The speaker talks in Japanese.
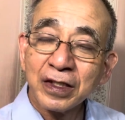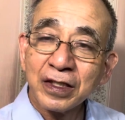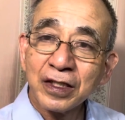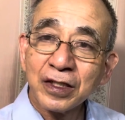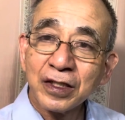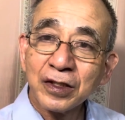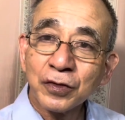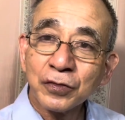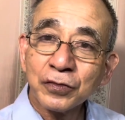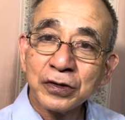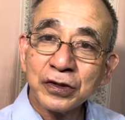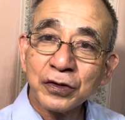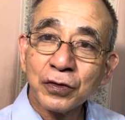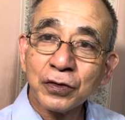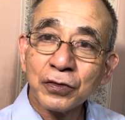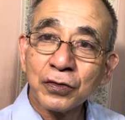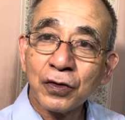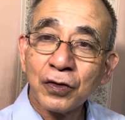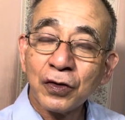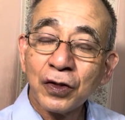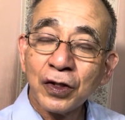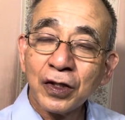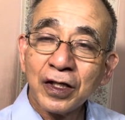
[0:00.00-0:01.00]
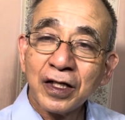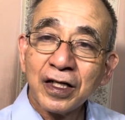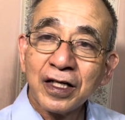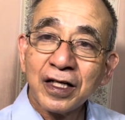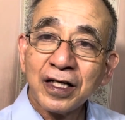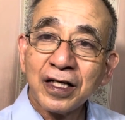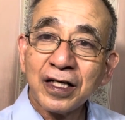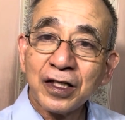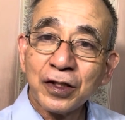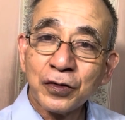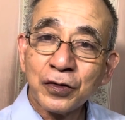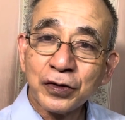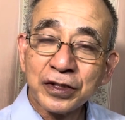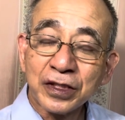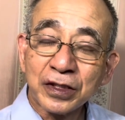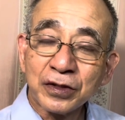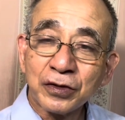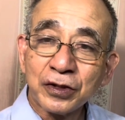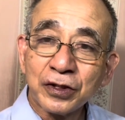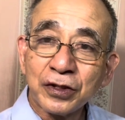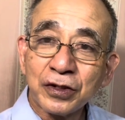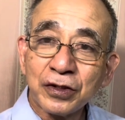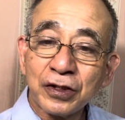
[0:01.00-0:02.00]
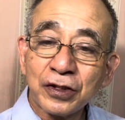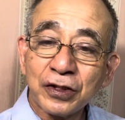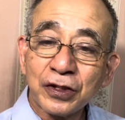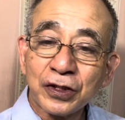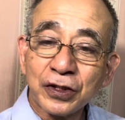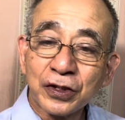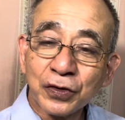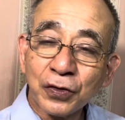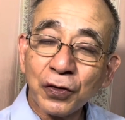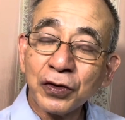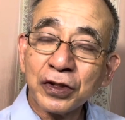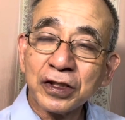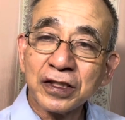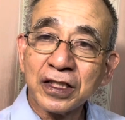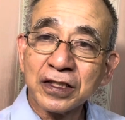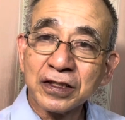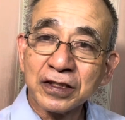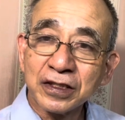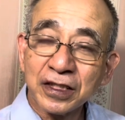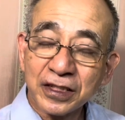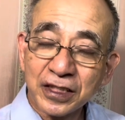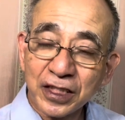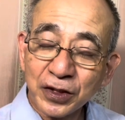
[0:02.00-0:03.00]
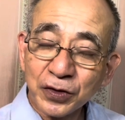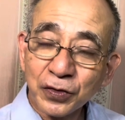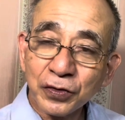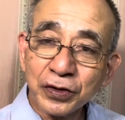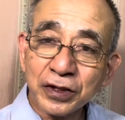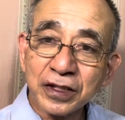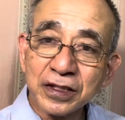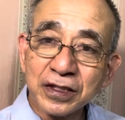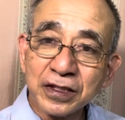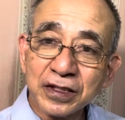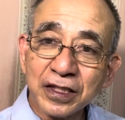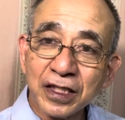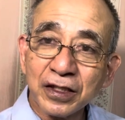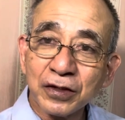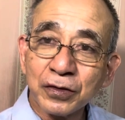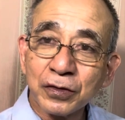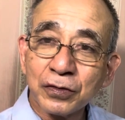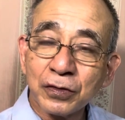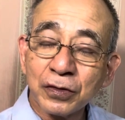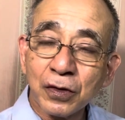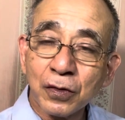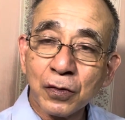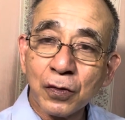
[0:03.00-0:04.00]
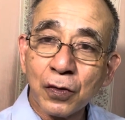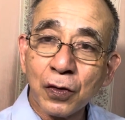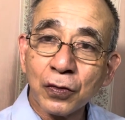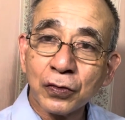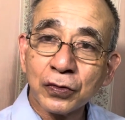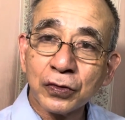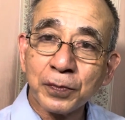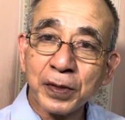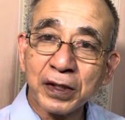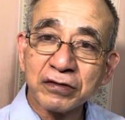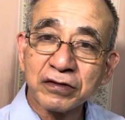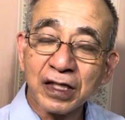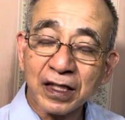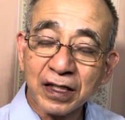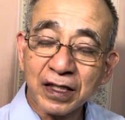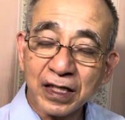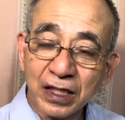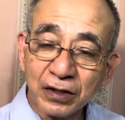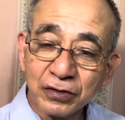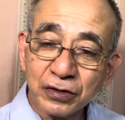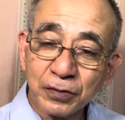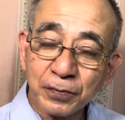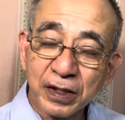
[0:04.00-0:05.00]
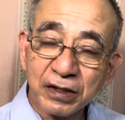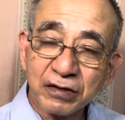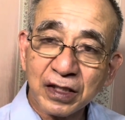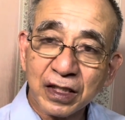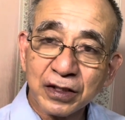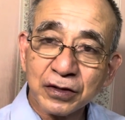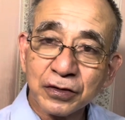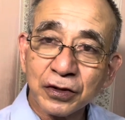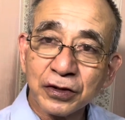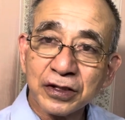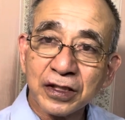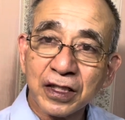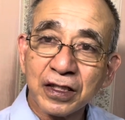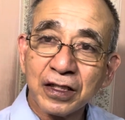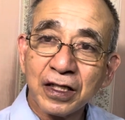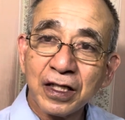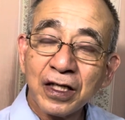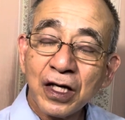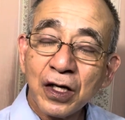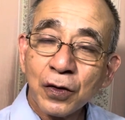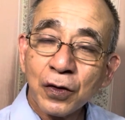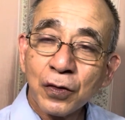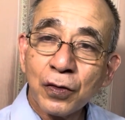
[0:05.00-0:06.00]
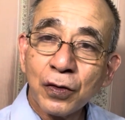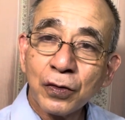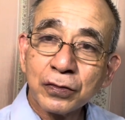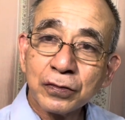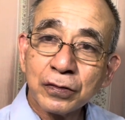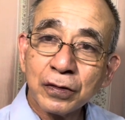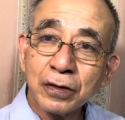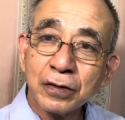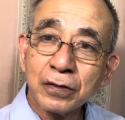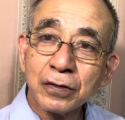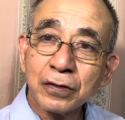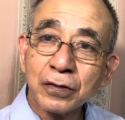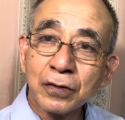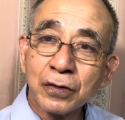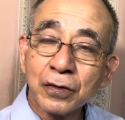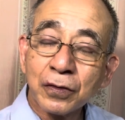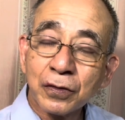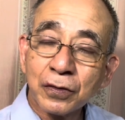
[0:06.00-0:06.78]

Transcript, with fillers: えー、特にこの、えー、ロシアの飛行機ですね、戦闘機ですね、航空爆弾、核爆弾、そして航空